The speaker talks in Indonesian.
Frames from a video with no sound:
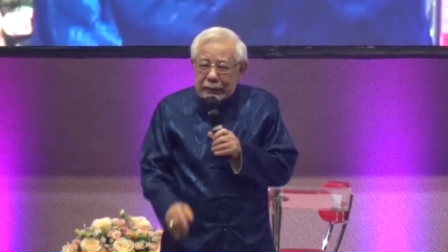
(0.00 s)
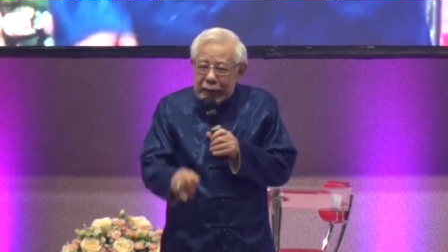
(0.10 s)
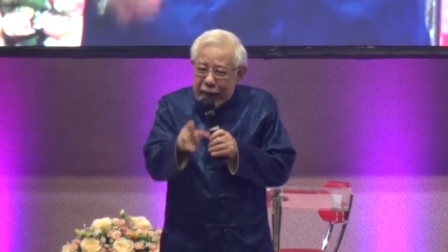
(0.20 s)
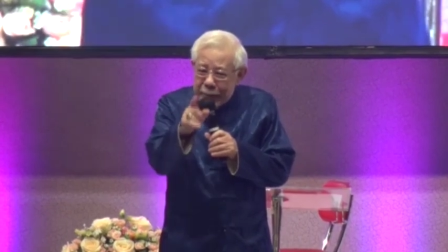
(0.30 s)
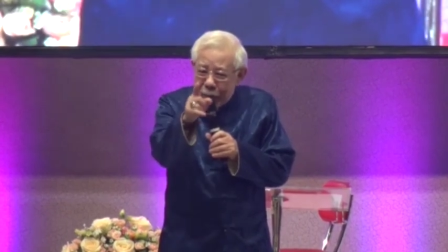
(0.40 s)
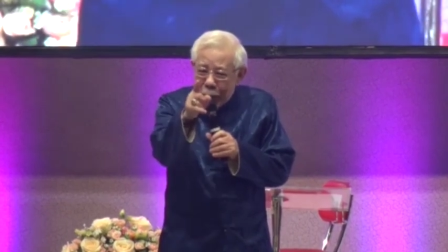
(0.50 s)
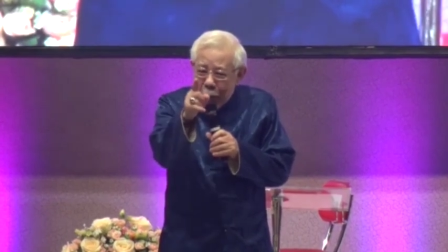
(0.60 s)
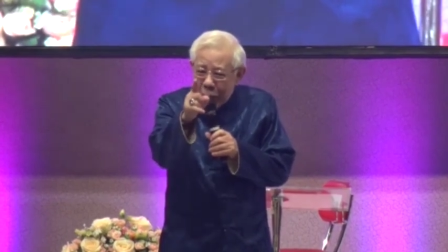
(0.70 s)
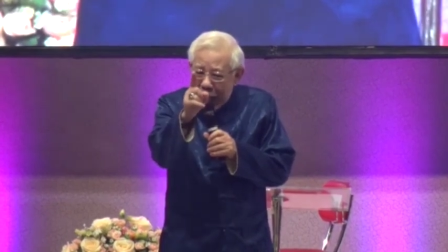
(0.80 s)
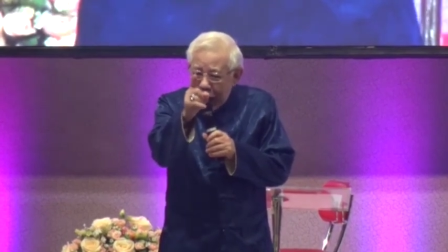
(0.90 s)
Tadi pun
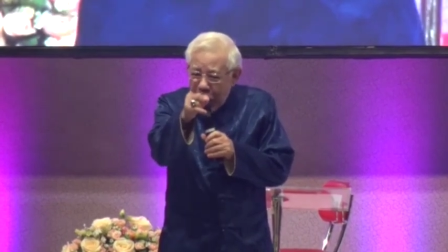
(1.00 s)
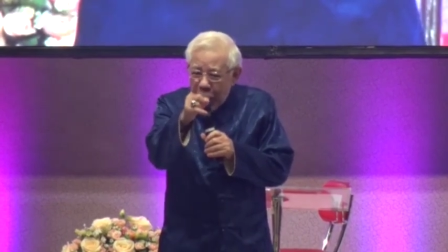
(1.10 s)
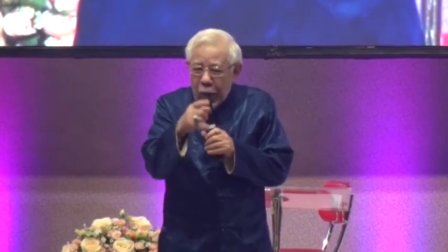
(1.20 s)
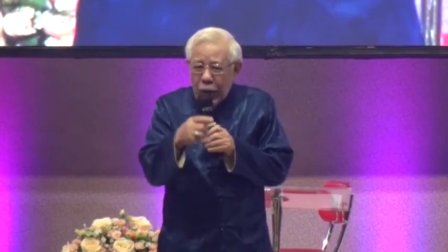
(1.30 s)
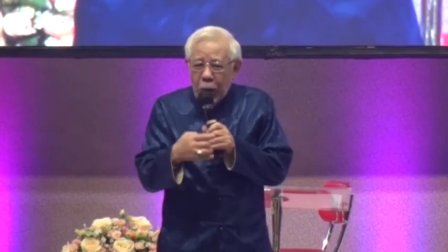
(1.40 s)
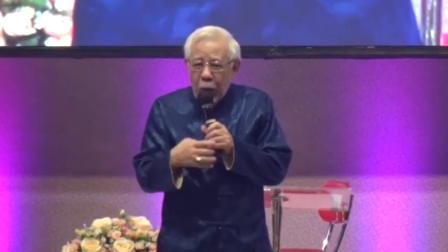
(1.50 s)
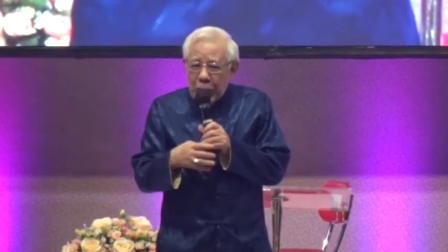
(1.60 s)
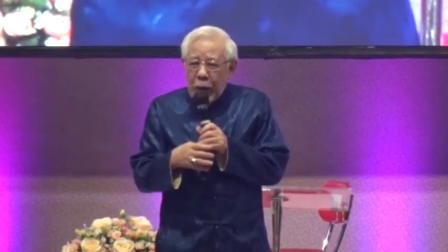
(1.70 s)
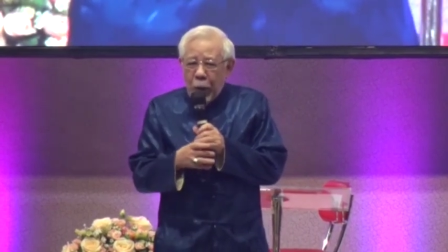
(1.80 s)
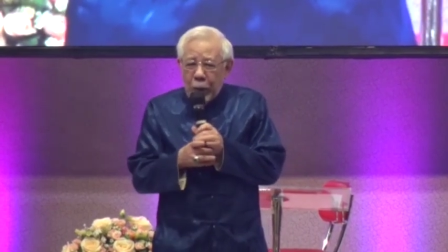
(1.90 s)
opa ngomong loh.
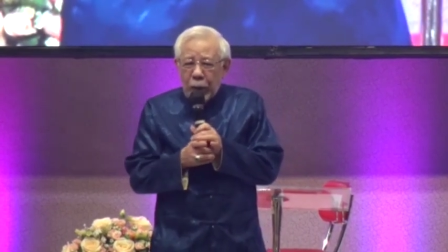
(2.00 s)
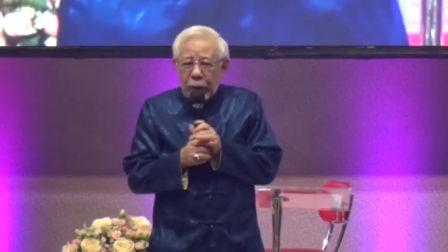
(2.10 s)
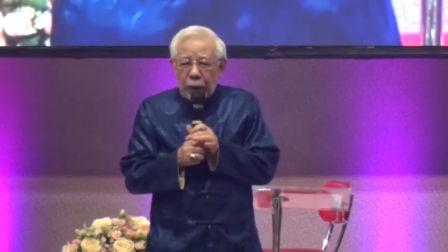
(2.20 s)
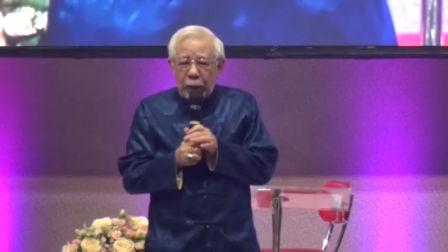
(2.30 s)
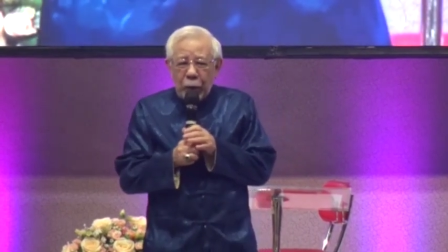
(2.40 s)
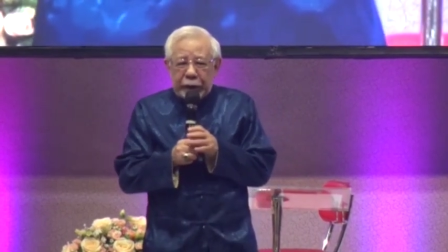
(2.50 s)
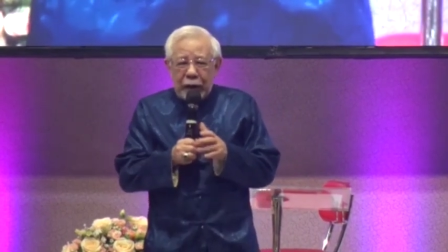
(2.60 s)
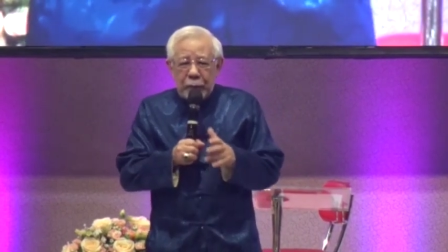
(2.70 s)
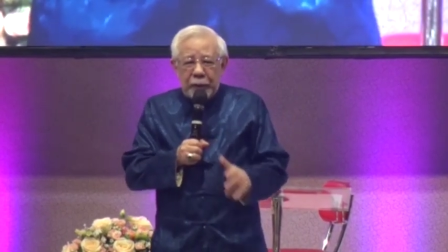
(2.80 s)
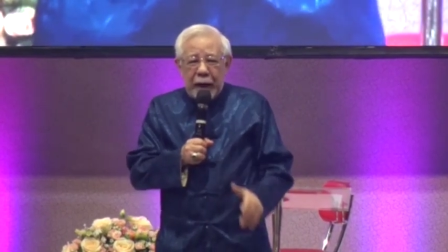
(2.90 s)
opa ngomong loh buat
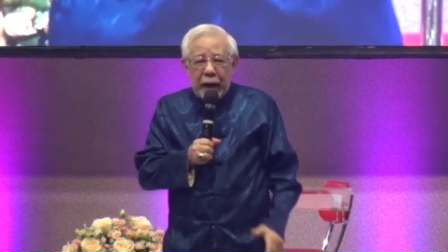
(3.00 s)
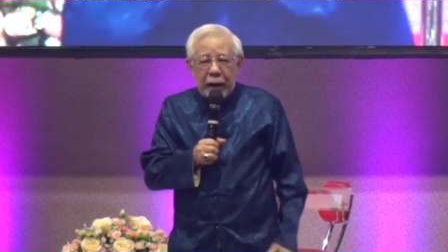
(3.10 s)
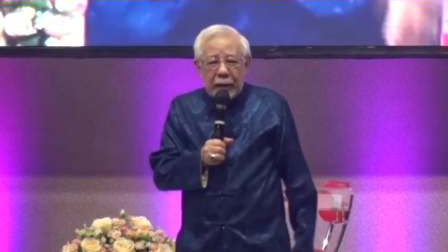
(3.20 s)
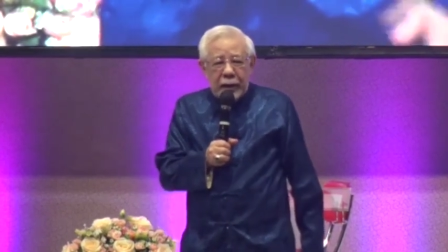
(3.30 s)
yang muda.